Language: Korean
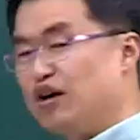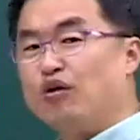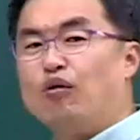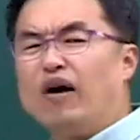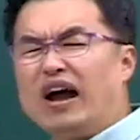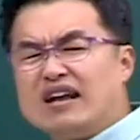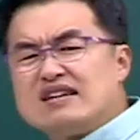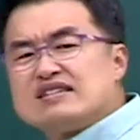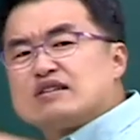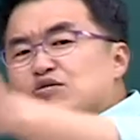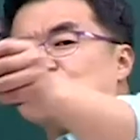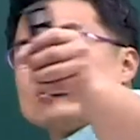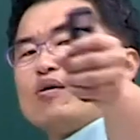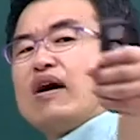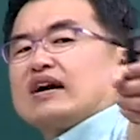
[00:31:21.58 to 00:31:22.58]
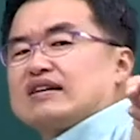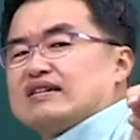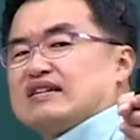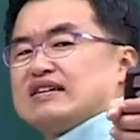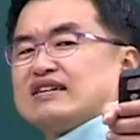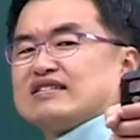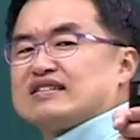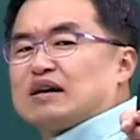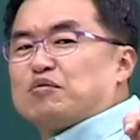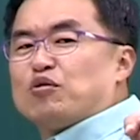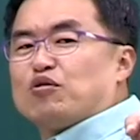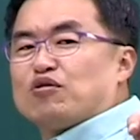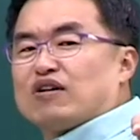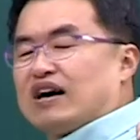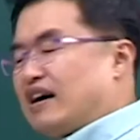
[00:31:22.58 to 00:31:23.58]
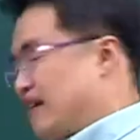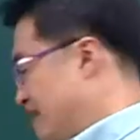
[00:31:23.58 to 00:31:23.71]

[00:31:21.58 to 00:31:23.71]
화를 잘 쏜대 화를 장보고가.